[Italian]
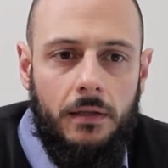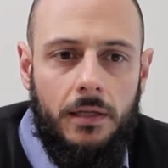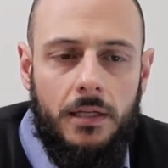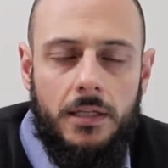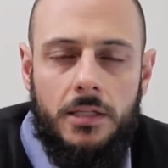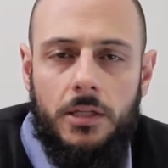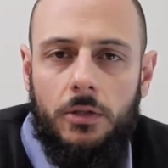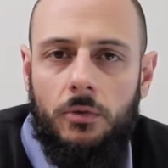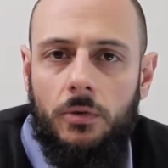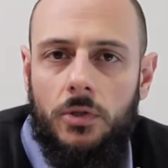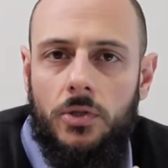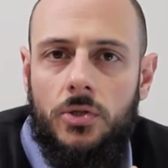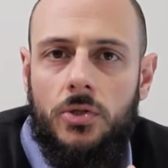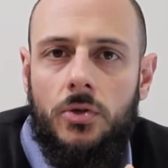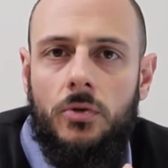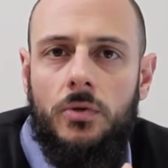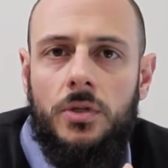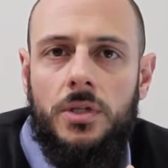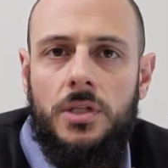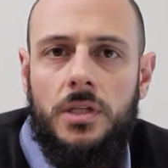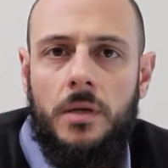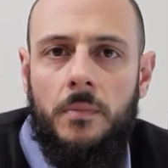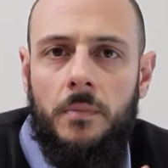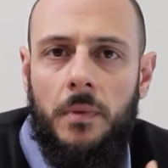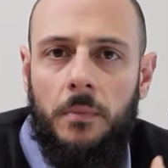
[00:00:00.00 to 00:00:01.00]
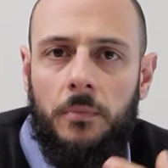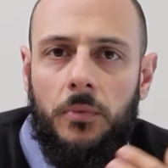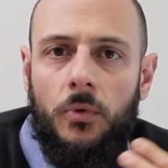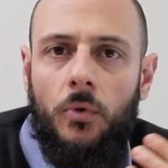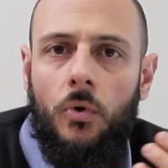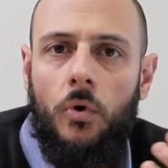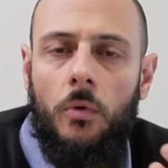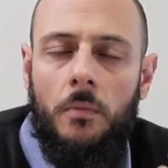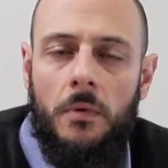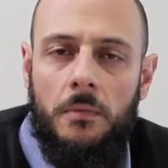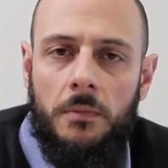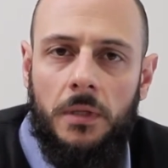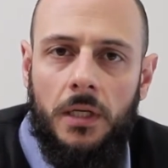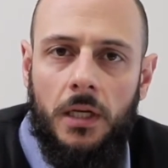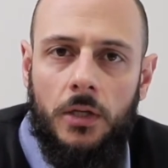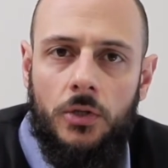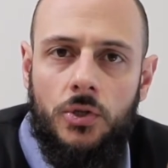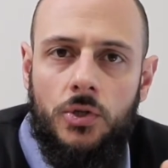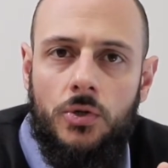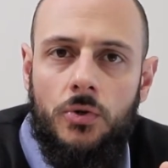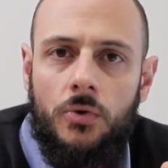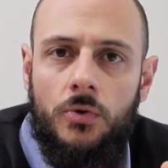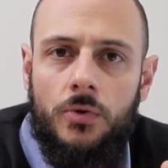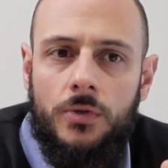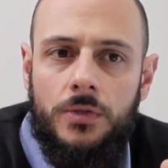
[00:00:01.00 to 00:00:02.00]
le situazioni sempre più come
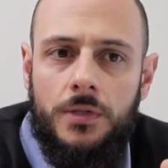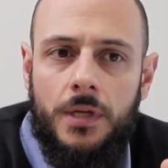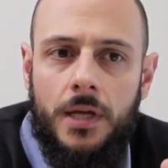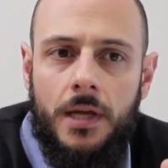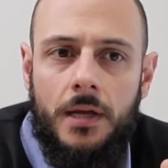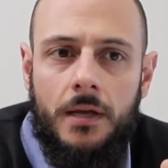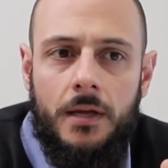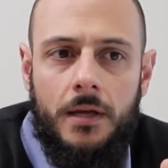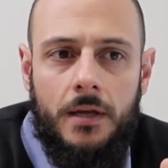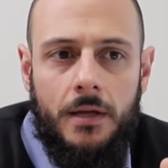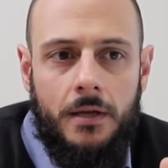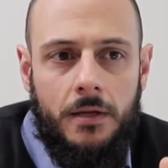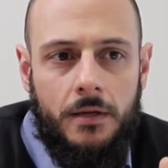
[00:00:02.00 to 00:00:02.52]
minacciose,